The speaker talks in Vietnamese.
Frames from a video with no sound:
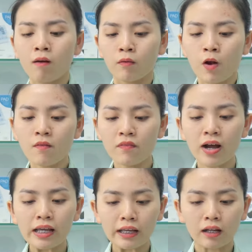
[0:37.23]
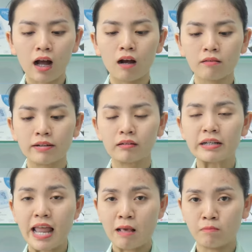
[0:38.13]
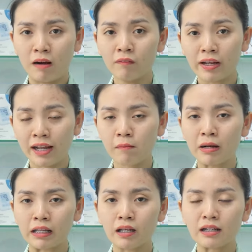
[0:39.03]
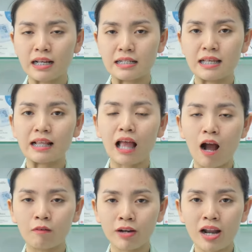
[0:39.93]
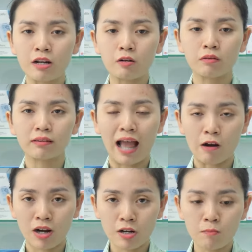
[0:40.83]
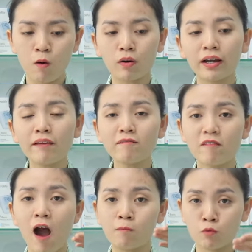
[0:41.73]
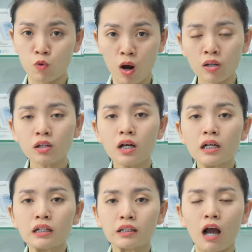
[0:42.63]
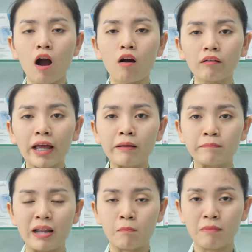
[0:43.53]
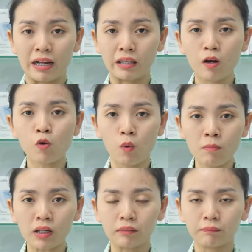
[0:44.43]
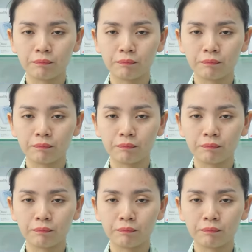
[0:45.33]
đối với uh, ờ, nẹp bảo vệ gan bàn chân này sẽ tạo ra được tạo ra được một cái vòm chuẩn cho cái lòng bàn chân của mình